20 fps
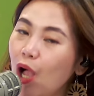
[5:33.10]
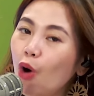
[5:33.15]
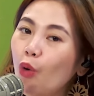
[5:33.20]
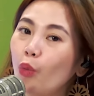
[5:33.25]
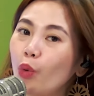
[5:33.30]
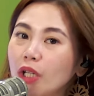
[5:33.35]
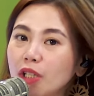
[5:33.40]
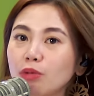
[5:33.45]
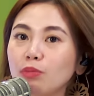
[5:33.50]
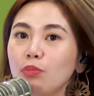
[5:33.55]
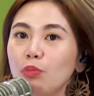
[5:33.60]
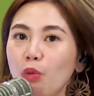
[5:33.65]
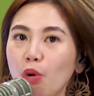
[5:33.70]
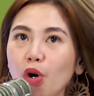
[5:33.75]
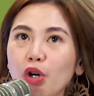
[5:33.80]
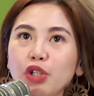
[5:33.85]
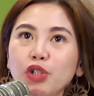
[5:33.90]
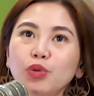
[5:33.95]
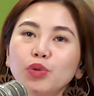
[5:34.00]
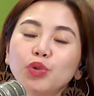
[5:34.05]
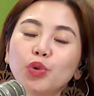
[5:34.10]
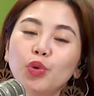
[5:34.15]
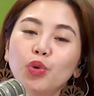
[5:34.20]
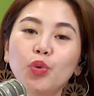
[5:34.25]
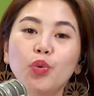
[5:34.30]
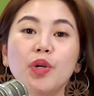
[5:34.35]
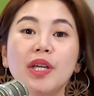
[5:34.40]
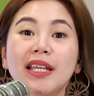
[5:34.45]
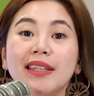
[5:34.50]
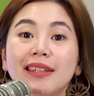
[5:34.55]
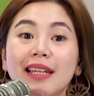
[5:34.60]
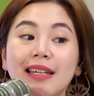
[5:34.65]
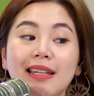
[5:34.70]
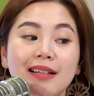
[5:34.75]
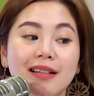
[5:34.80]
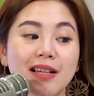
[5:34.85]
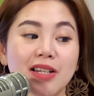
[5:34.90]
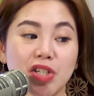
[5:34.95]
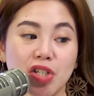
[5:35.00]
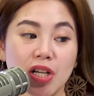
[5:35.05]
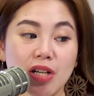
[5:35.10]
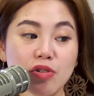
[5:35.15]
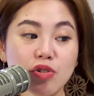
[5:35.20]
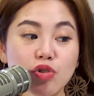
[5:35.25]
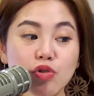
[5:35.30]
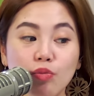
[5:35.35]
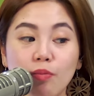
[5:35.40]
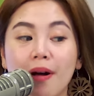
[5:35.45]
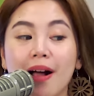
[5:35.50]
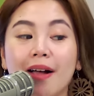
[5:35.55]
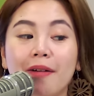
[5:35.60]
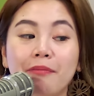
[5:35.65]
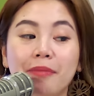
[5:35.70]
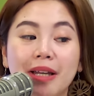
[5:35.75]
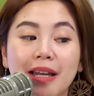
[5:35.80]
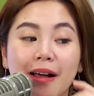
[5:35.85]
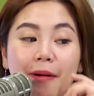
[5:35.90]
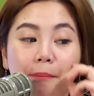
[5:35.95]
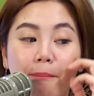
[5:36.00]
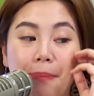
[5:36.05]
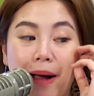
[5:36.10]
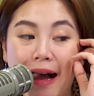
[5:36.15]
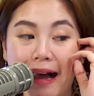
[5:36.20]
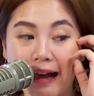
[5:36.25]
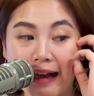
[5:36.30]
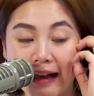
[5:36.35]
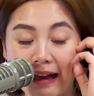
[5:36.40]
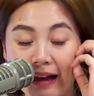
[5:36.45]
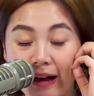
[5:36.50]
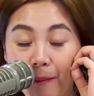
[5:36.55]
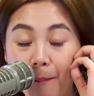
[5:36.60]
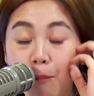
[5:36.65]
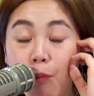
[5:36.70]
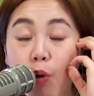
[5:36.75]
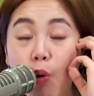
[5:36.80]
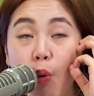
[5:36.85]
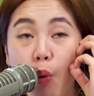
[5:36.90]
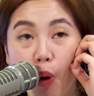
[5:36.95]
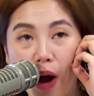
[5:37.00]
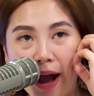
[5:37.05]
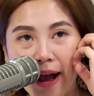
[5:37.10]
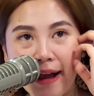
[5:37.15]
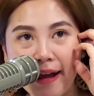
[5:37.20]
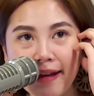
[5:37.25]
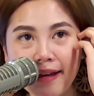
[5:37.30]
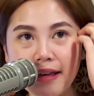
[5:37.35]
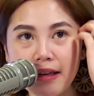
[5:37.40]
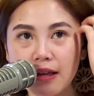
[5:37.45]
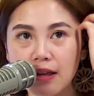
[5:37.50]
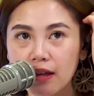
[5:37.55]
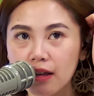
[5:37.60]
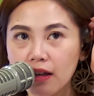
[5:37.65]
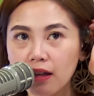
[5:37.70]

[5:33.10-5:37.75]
What more yung tuluyan talaga siyang sumakabilang ba buhay.